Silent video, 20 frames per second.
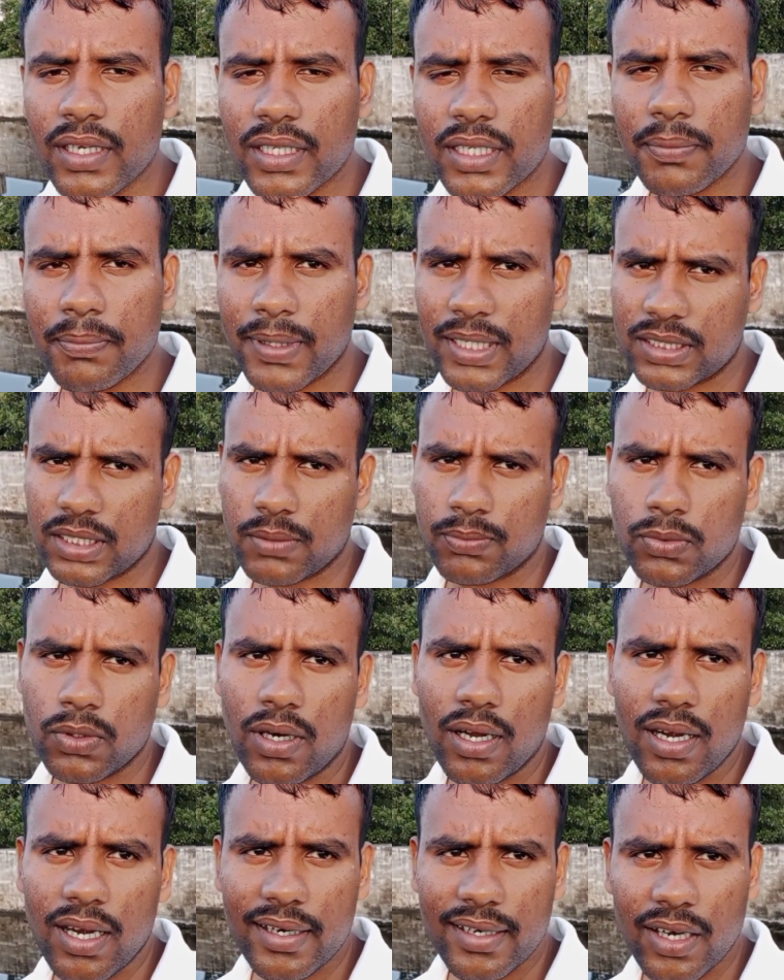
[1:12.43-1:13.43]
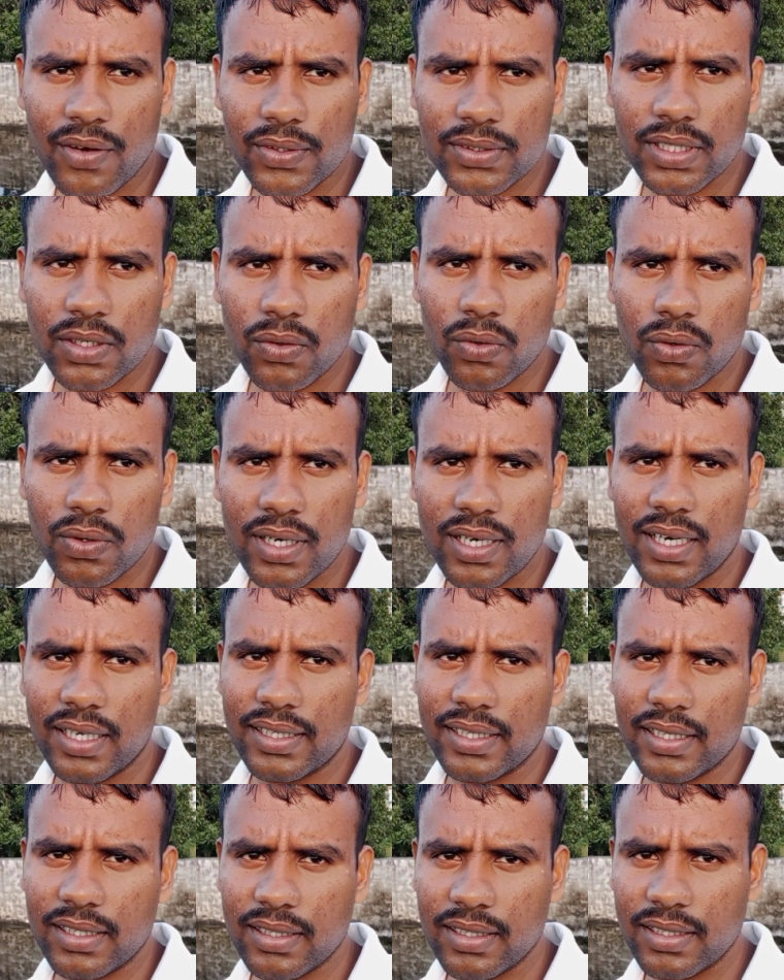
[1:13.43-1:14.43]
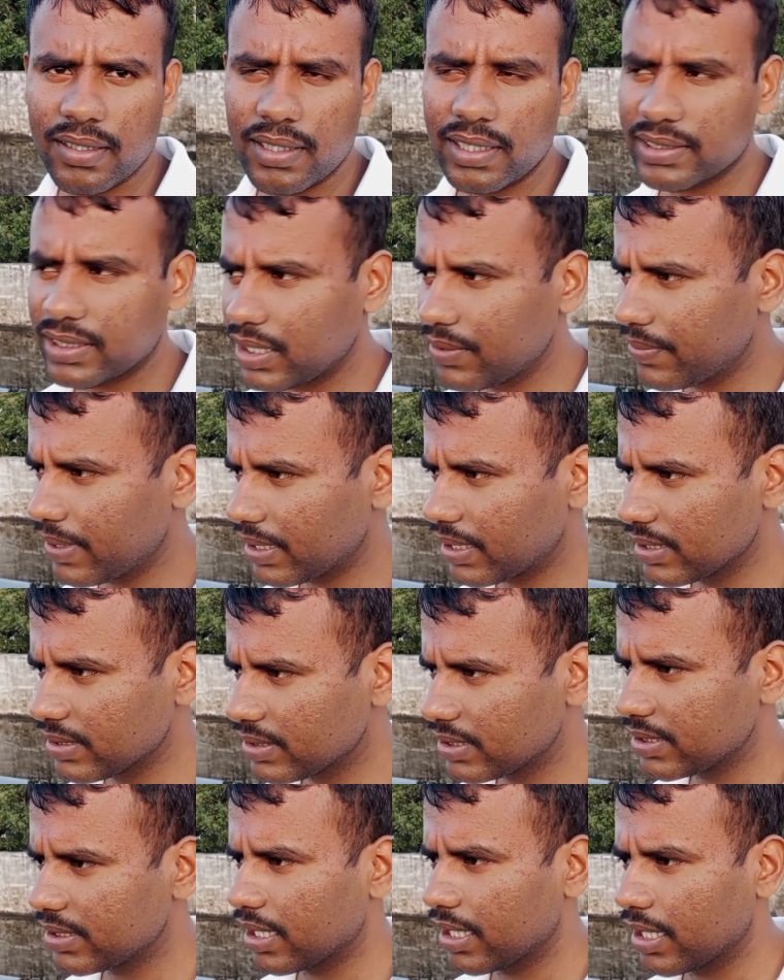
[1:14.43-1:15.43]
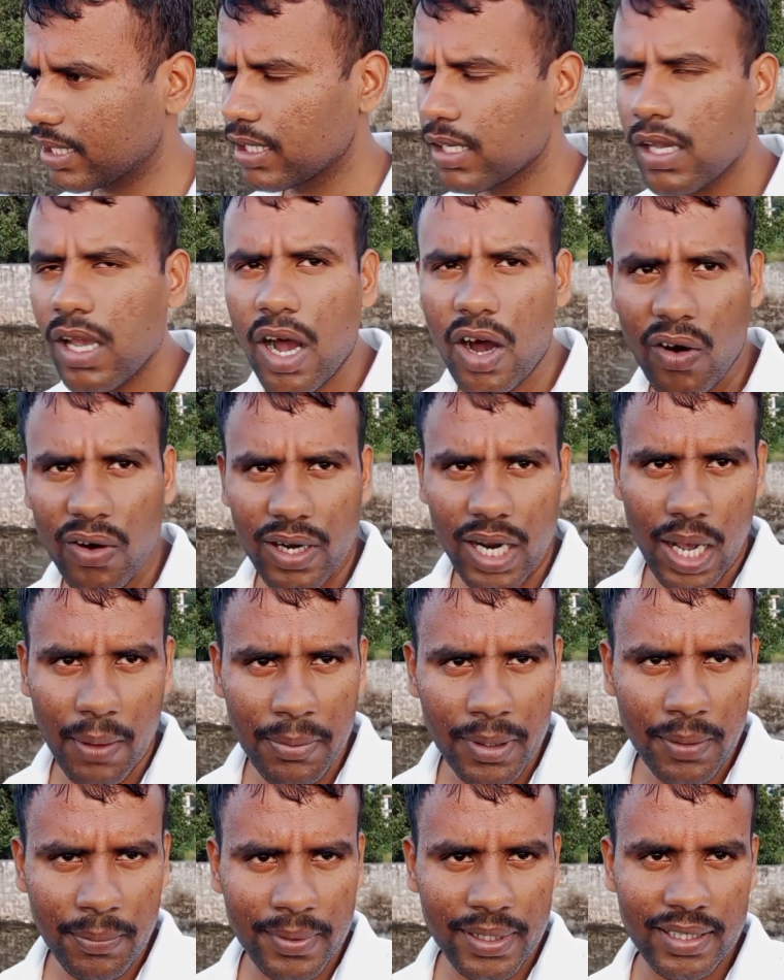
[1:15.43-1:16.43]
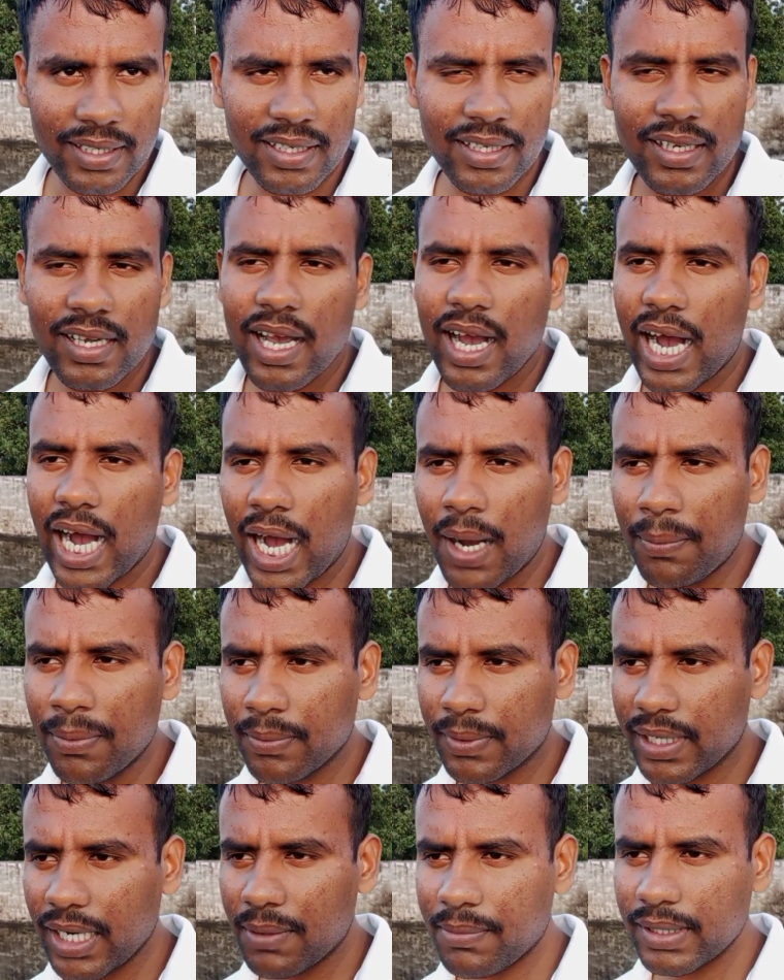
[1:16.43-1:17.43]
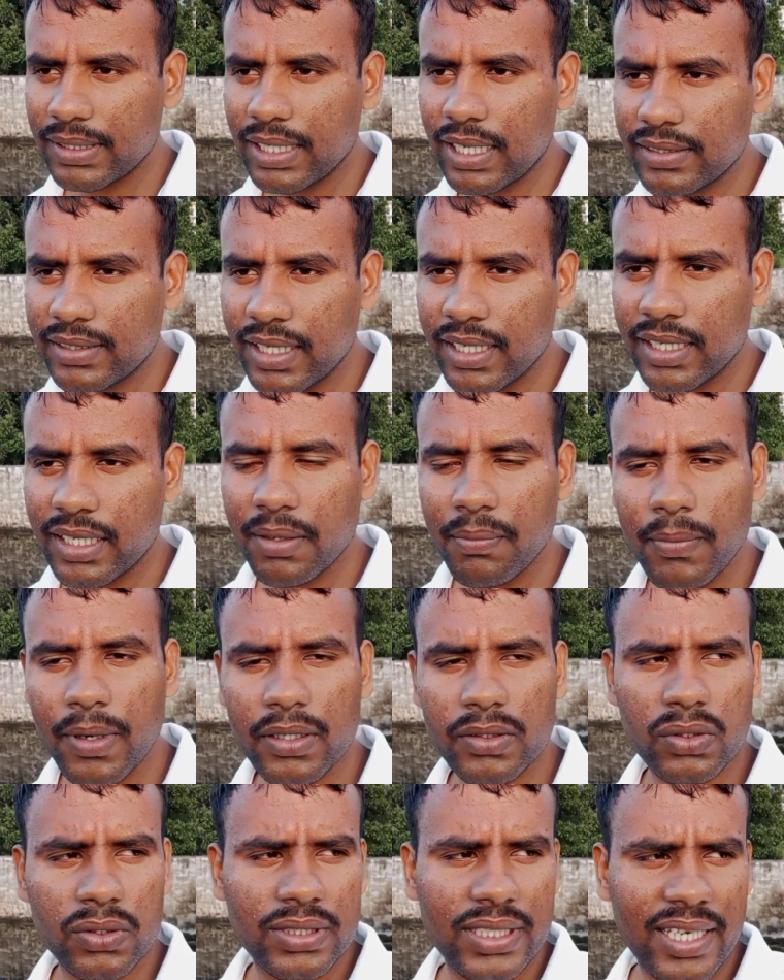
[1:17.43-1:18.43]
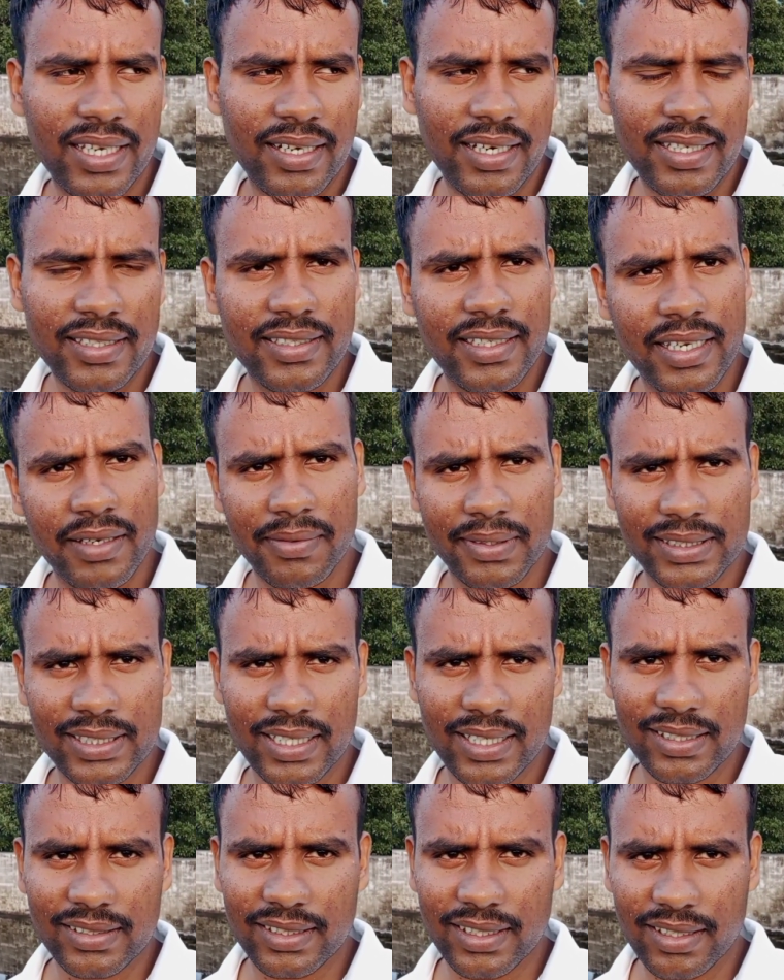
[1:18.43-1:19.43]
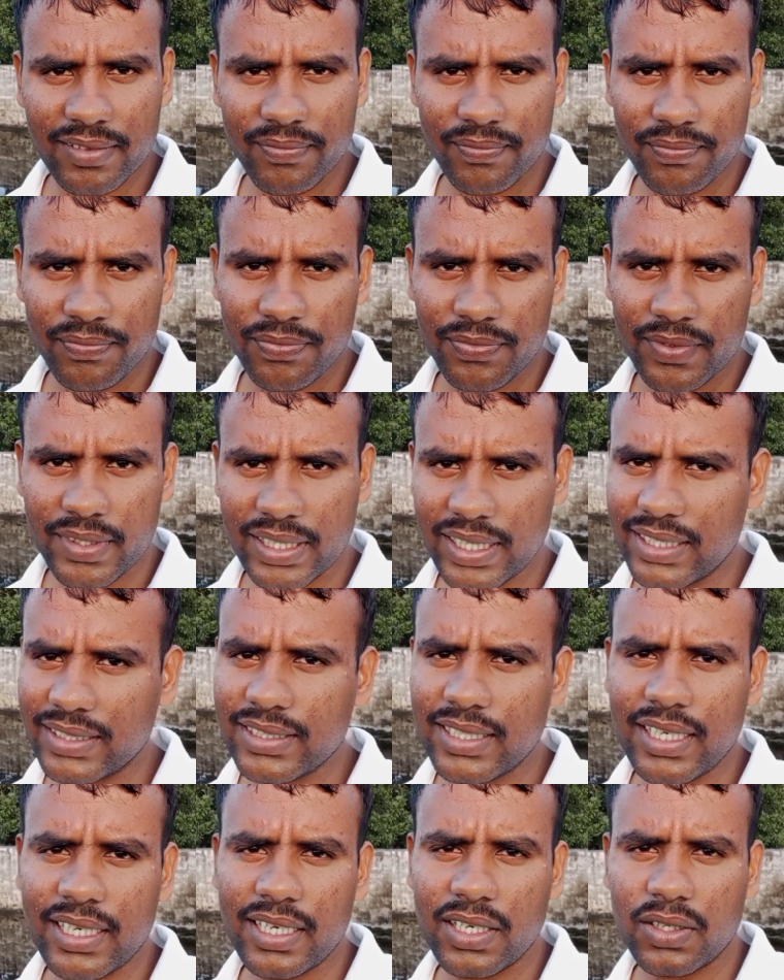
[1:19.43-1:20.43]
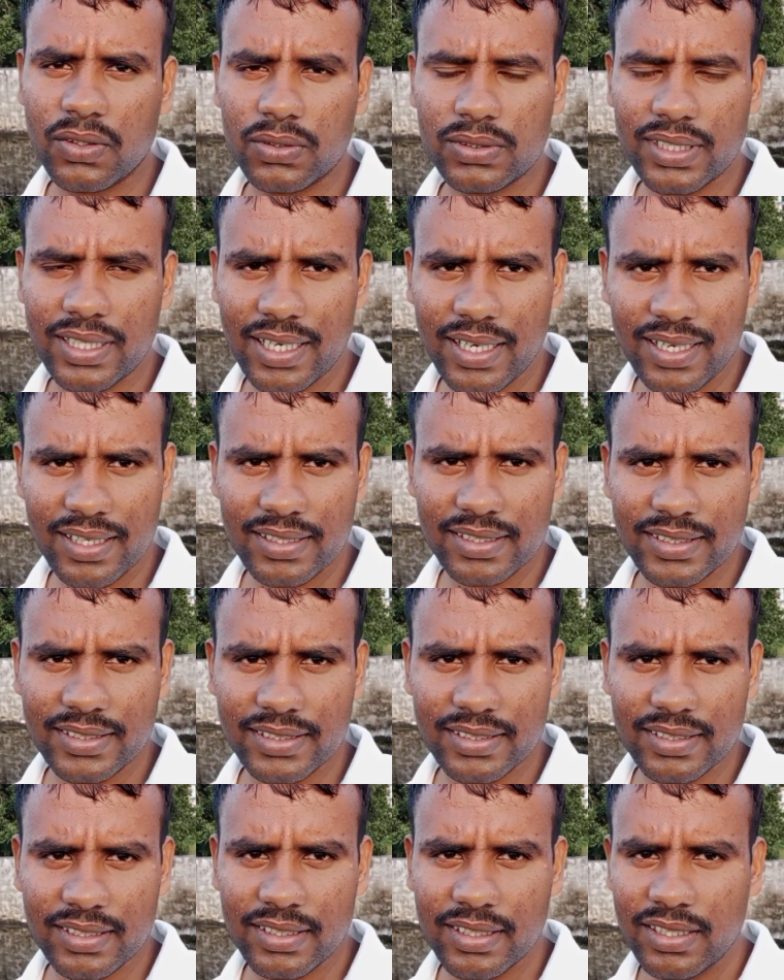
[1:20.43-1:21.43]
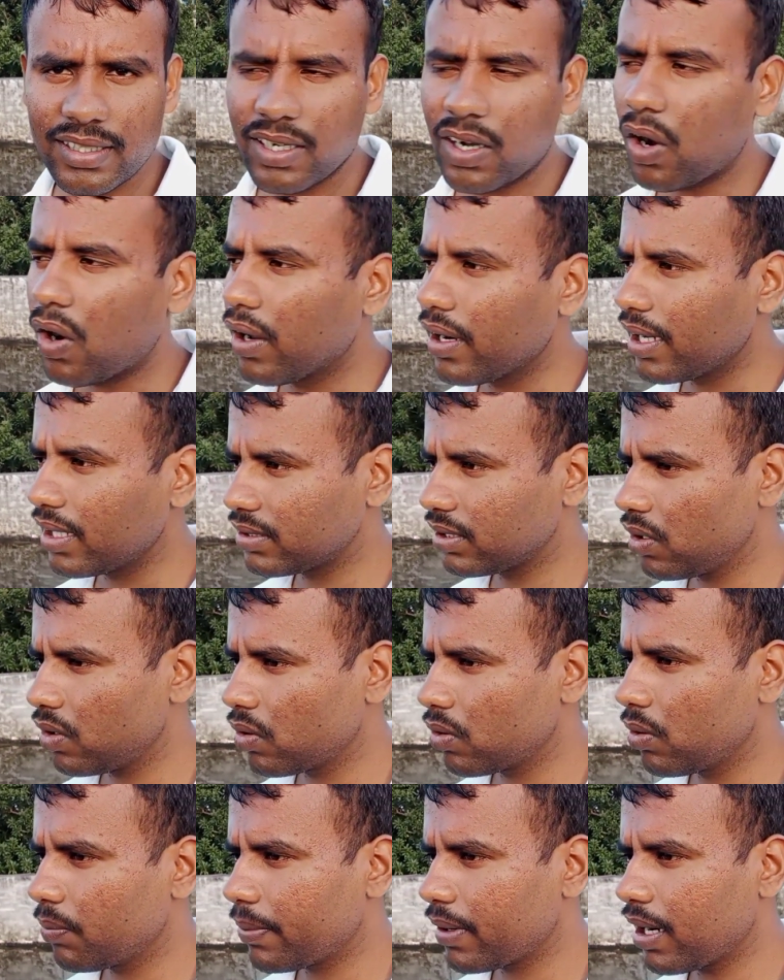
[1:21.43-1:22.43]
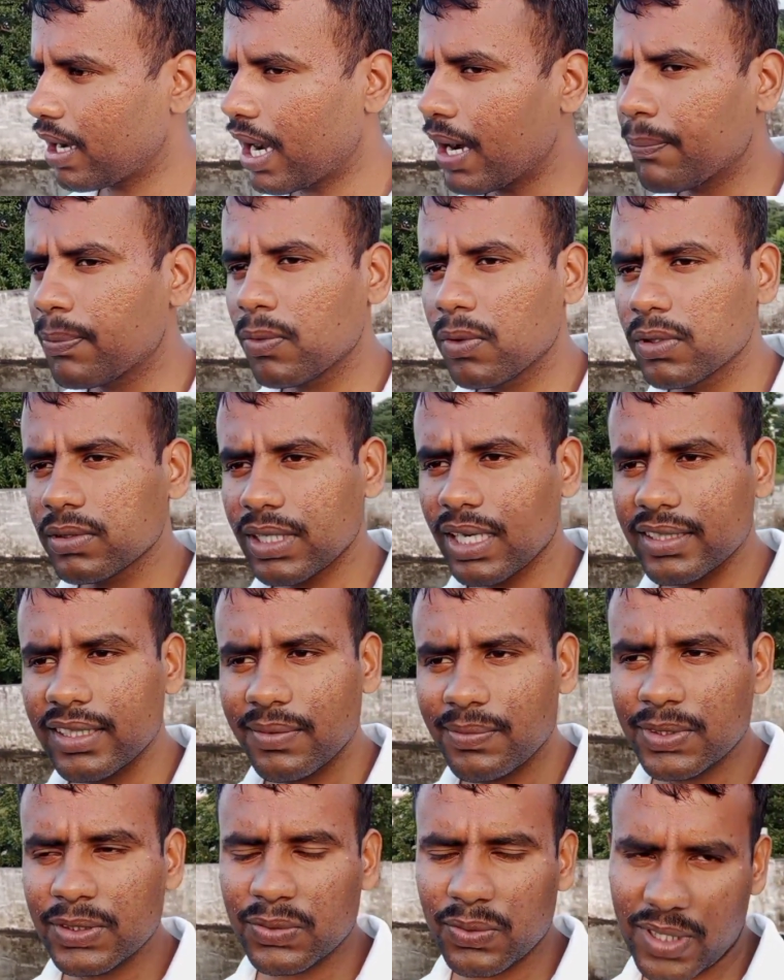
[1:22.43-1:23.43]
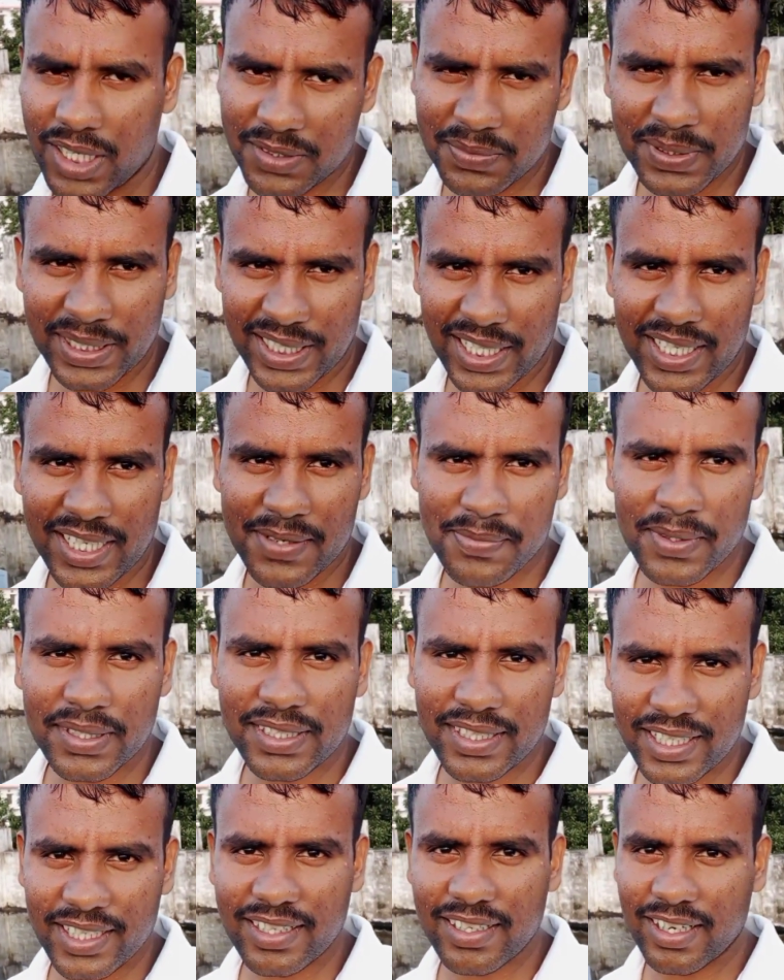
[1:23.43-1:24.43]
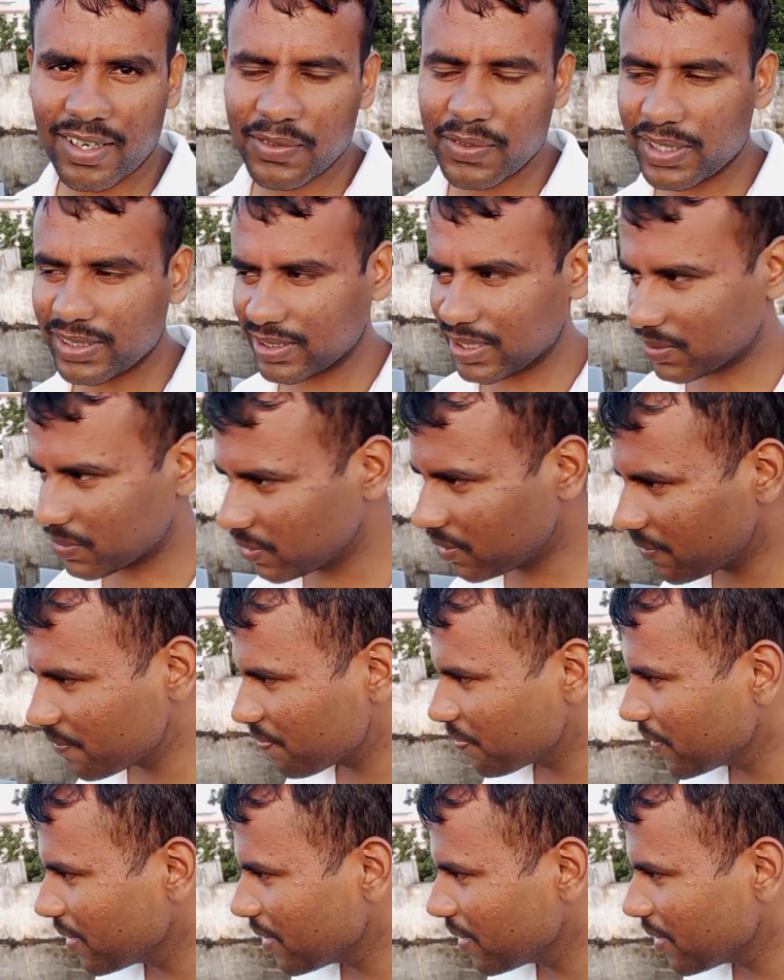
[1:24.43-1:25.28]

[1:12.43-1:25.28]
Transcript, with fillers: कि बस अब तो ऑनलाइन आवेदन होने लगे इतनी वैकेंसी है और अभी भी आप क्या बताते हैं कि मैं तो ये नहीं ये बताया था गलती लेने को तैयार नहीं है और ऐसे लोगों पर आप लोग ज़्यादा विश्वास भी कर रहे हैं मैं देख रहा हूँ ऐसा कुछ